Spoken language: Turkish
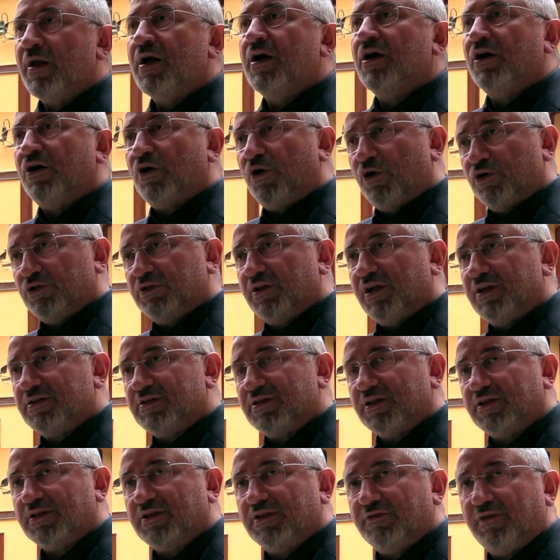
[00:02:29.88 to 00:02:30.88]
ortaya
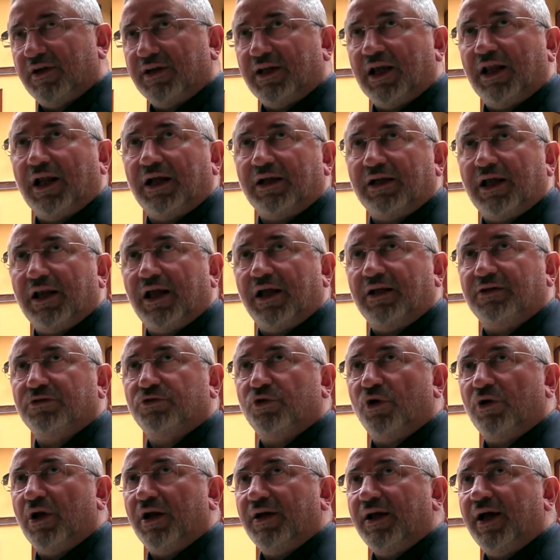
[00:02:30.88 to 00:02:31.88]
çıktı ve gelen
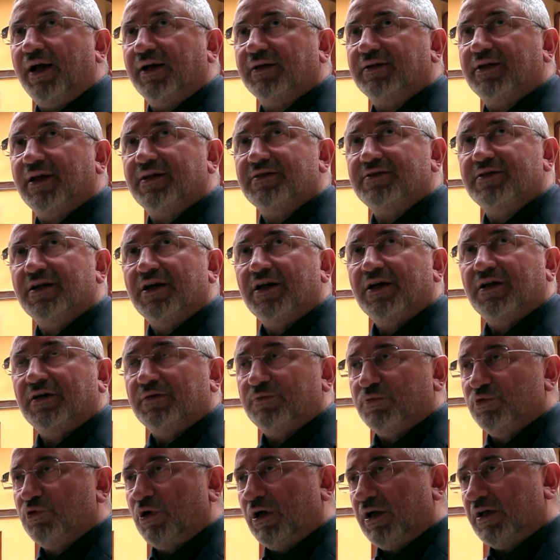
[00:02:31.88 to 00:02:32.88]
gören herkes
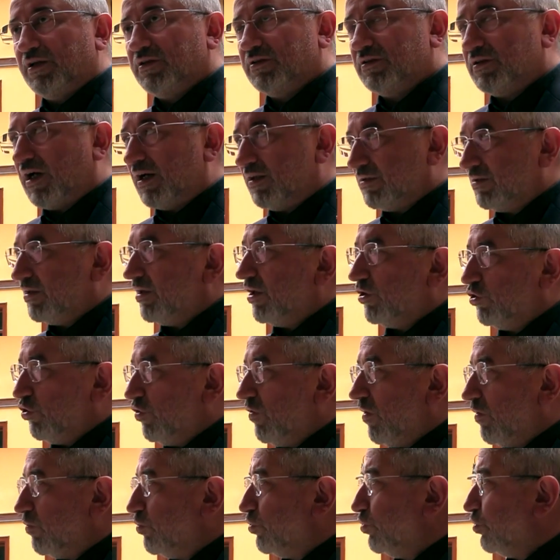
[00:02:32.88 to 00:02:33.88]
buna takdir ediyor
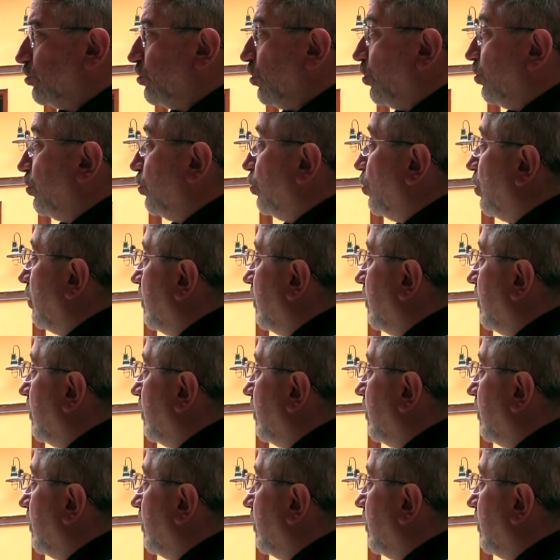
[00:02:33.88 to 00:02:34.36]
ve bunu görüyor.